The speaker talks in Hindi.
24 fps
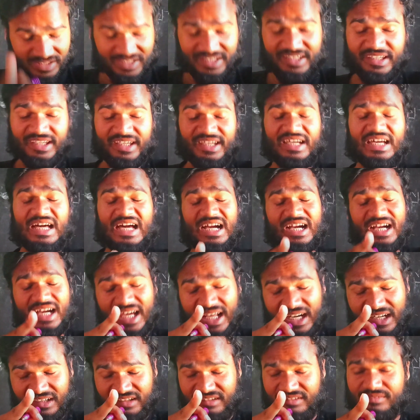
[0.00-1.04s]
देखिए
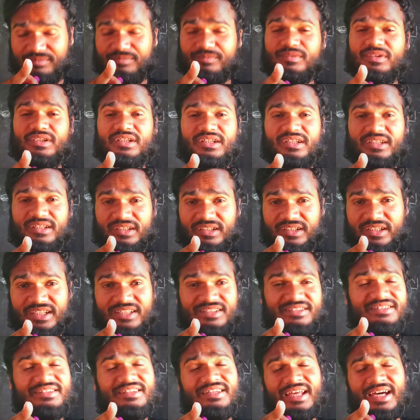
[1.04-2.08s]
अगर
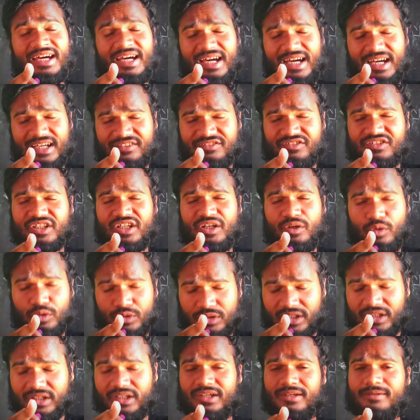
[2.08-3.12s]
इतना अच्छे
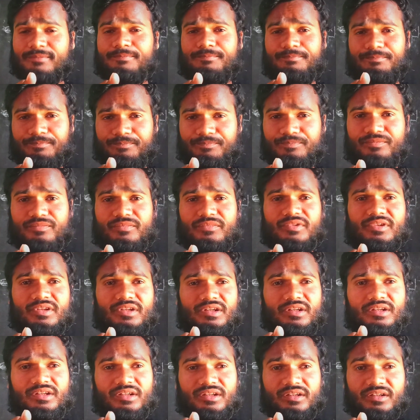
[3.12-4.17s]
होते
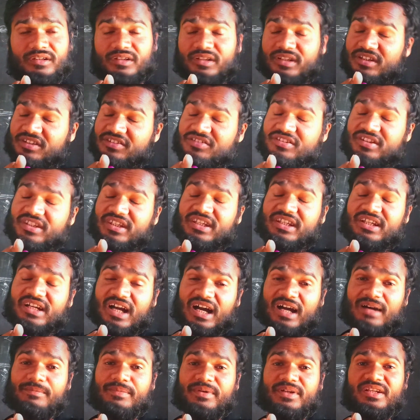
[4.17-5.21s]
किसी
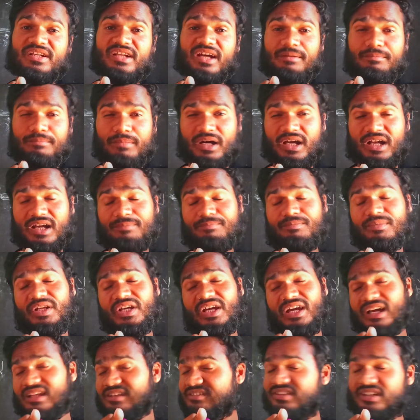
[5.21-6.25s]
का भी नंबर आप
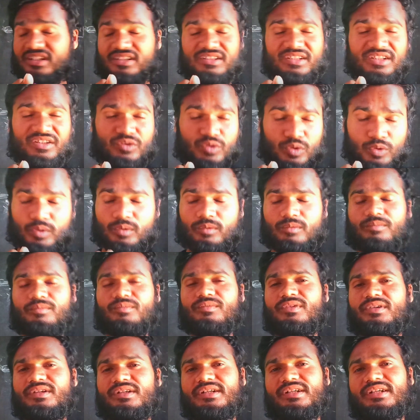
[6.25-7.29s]
निकल सकते तो
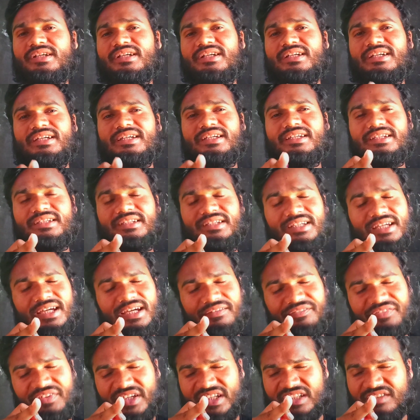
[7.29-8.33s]

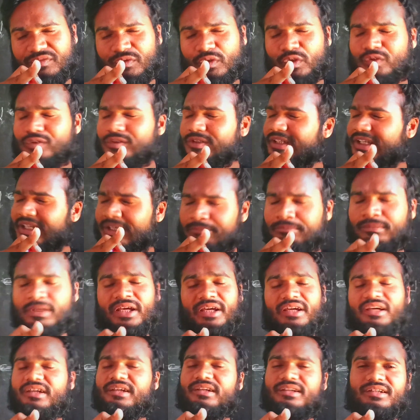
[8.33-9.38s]
ये फेसबुक टीम
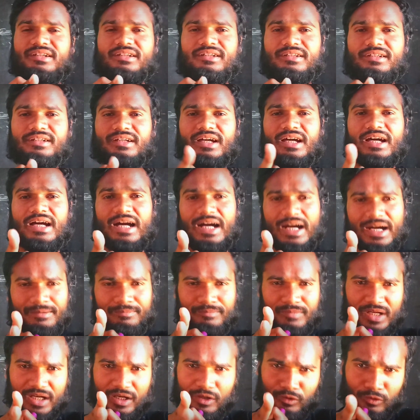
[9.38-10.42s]
ने
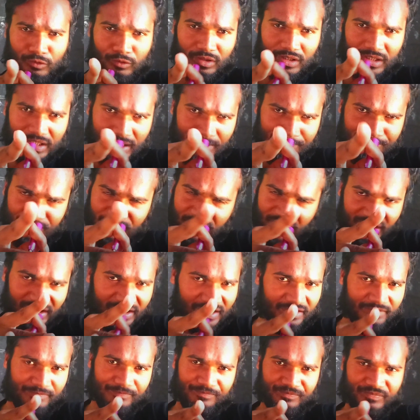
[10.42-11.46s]
हम और आप
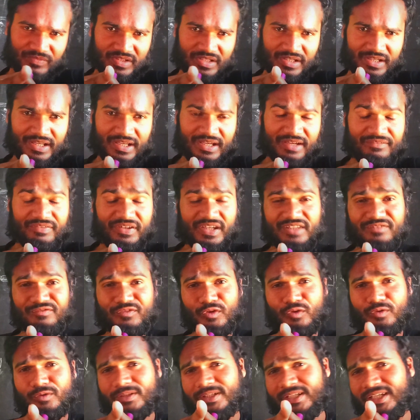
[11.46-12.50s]
नहीं है
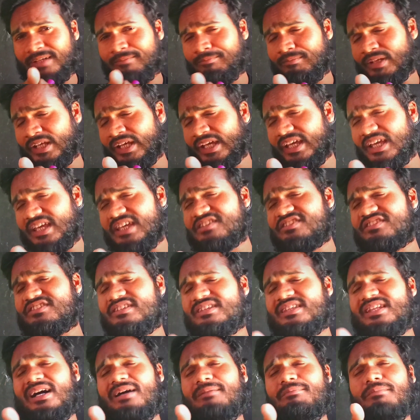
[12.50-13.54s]
फेसबुक टीम ने इस
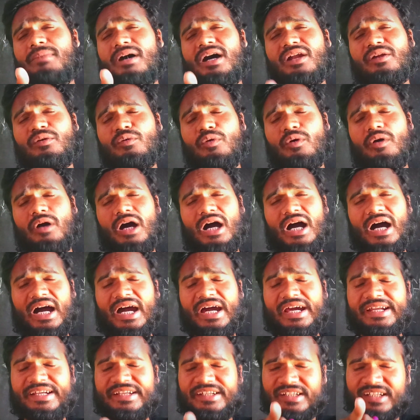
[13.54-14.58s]
नंबर को
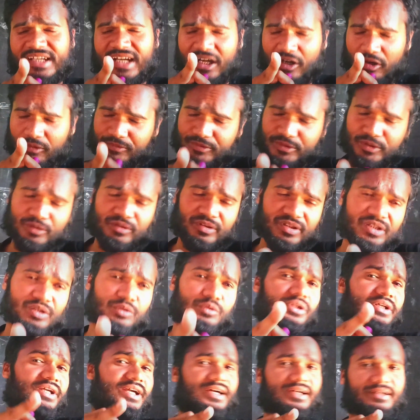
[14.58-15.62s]
हाइट का ऑप्शन
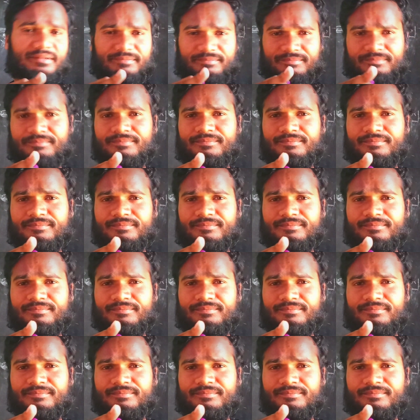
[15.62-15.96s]
क्यों दिया